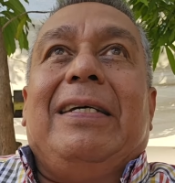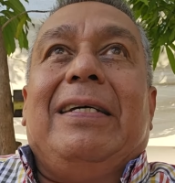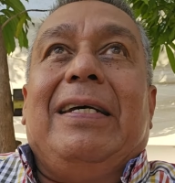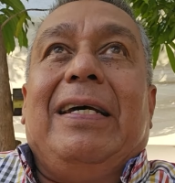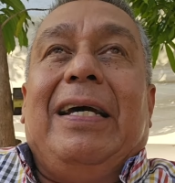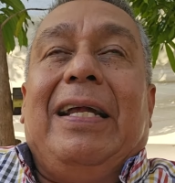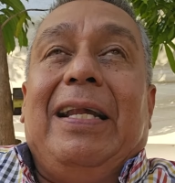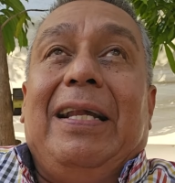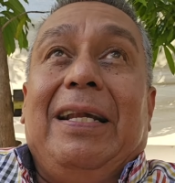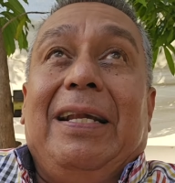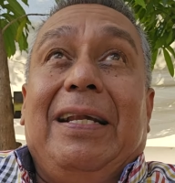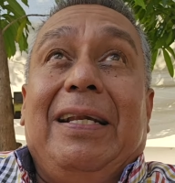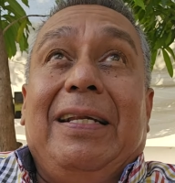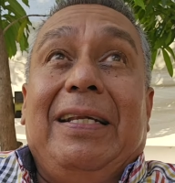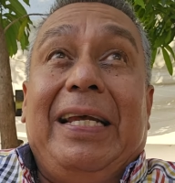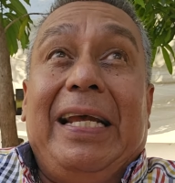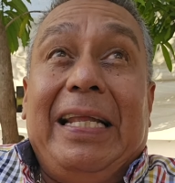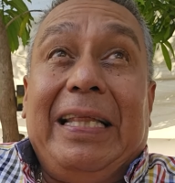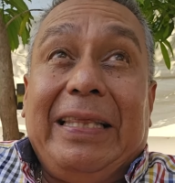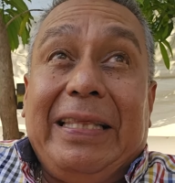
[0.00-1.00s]

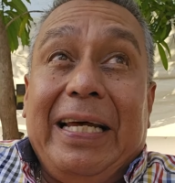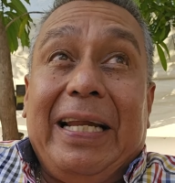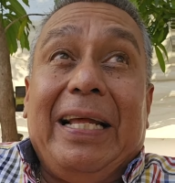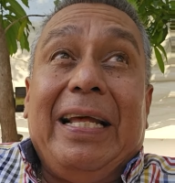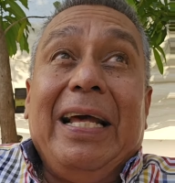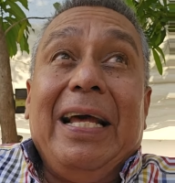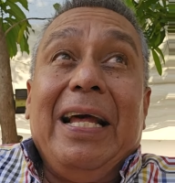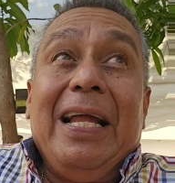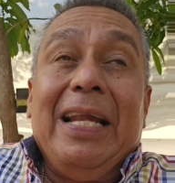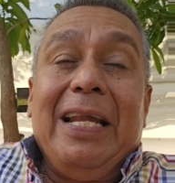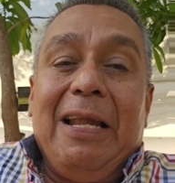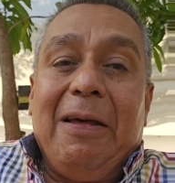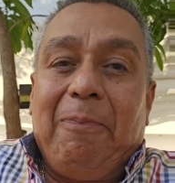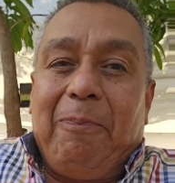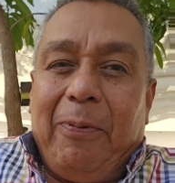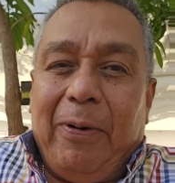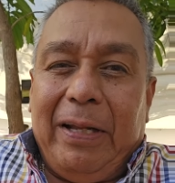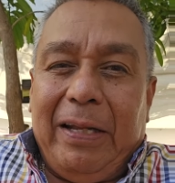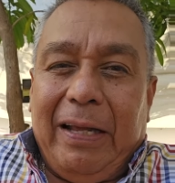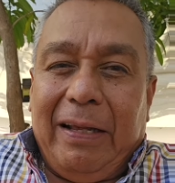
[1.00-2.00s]
el Inter le
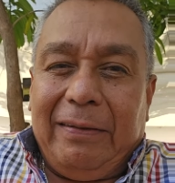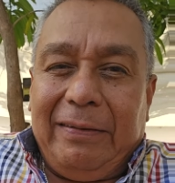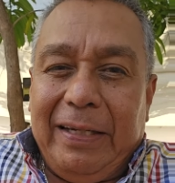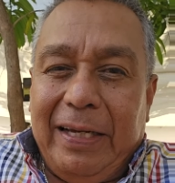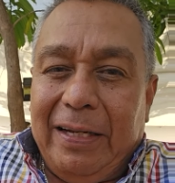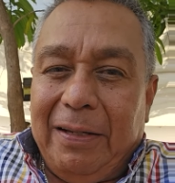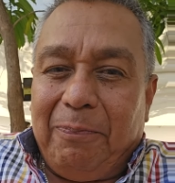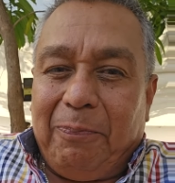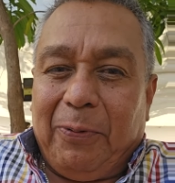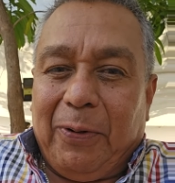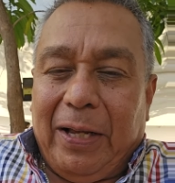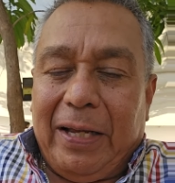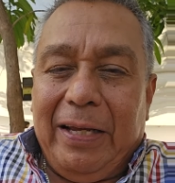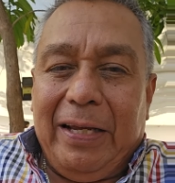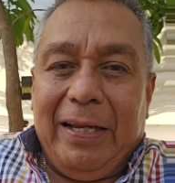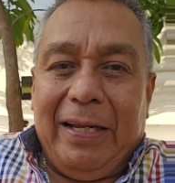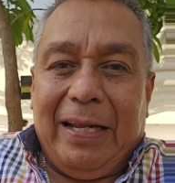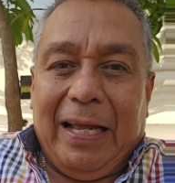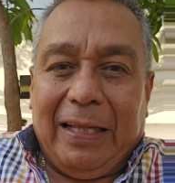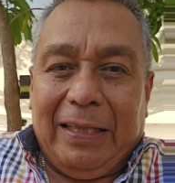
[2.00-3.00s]
puede hacer por
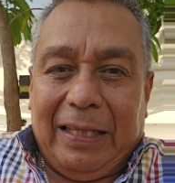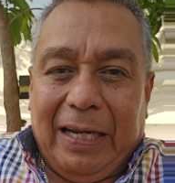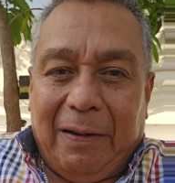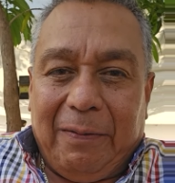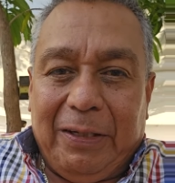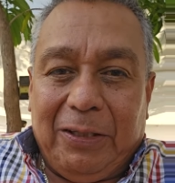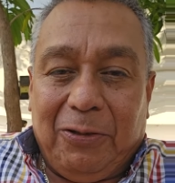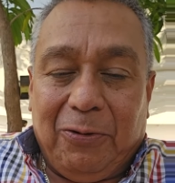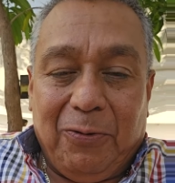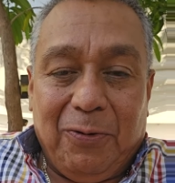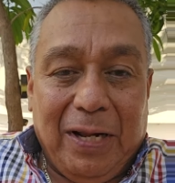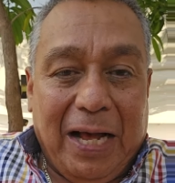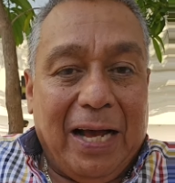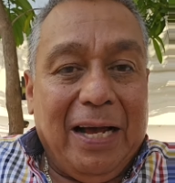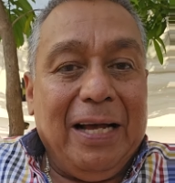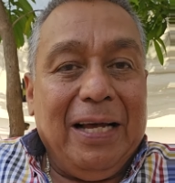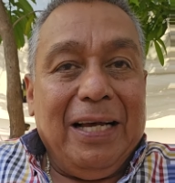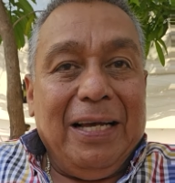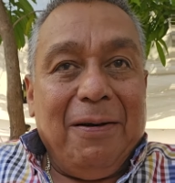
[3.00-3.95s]
ahí la travesura.